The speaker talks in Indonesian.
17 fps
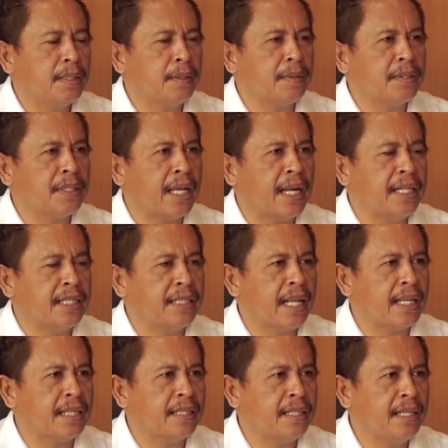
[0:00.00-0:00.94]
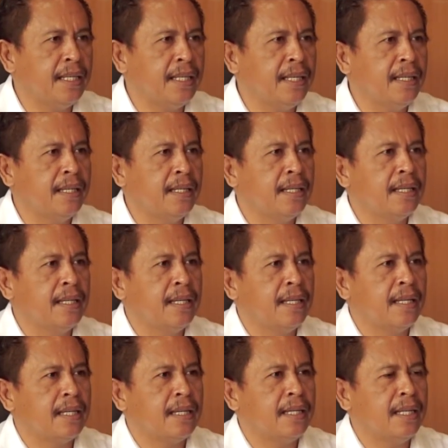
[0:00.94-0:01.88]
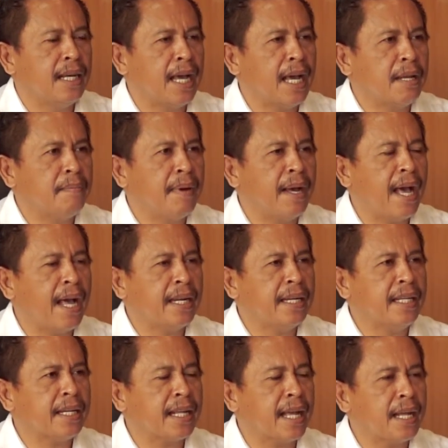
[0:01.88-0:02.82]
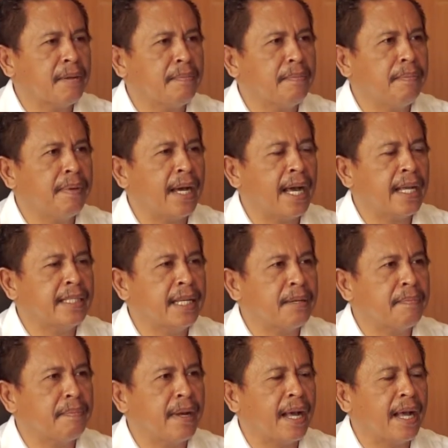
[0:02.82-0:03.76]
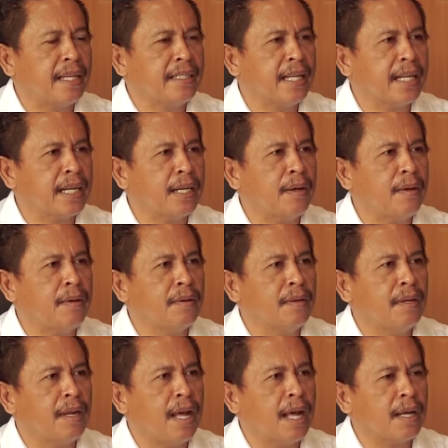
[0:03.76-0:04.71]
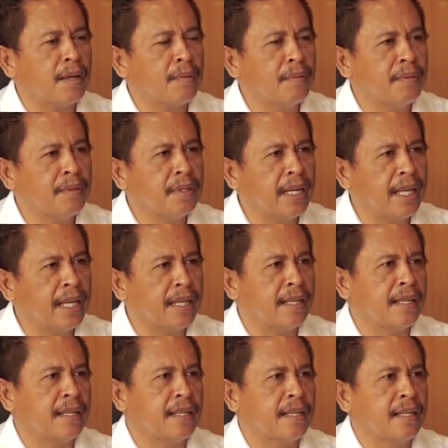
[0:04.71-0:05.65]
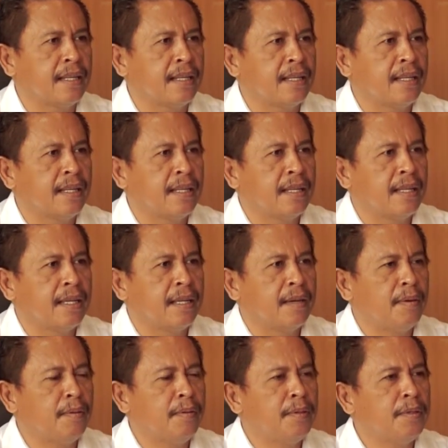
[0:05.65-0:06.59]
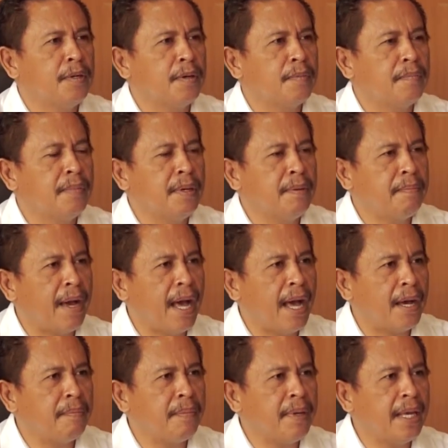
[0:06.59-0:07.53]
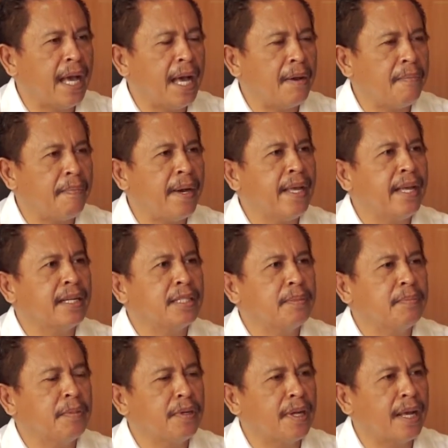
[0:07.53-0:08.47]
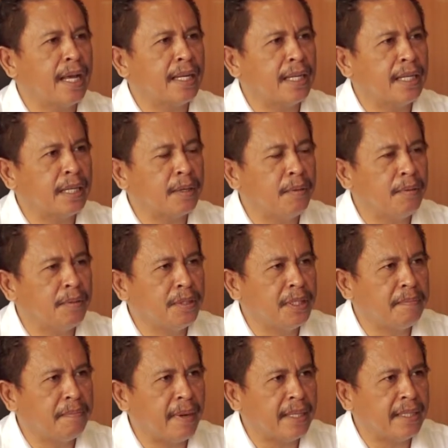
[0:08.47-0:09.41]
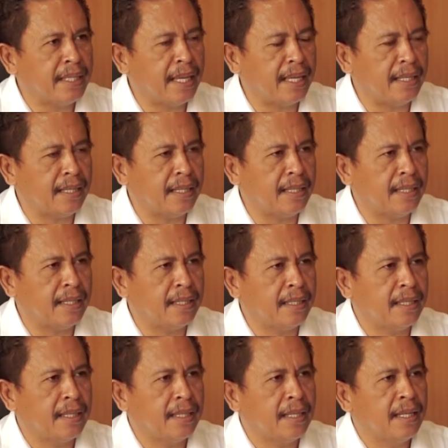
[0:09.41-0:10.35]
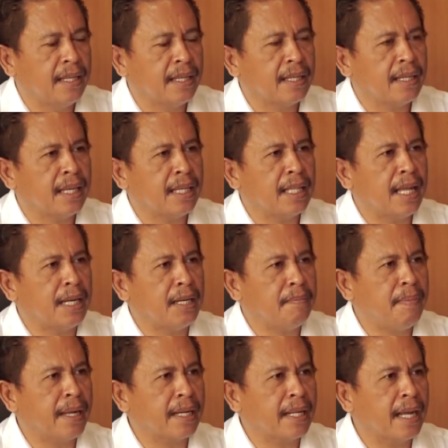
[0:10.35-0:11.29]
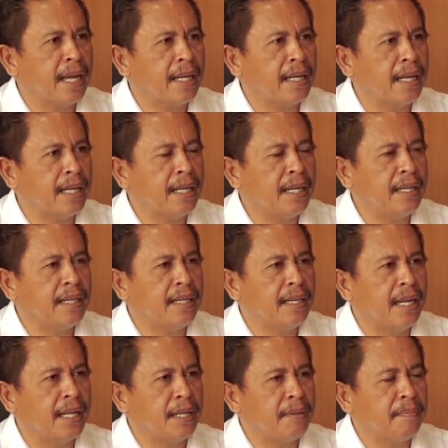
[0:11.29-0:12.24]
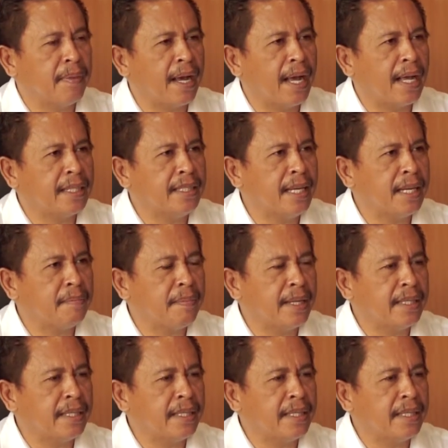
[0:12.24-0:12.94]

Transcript: sosialisasi dengan menghadirkan pengajar-pengajar non-akunting untuk memahami apa yang disebut dengan inklusi pajak ini. Kita libatkan dari, dari pengajar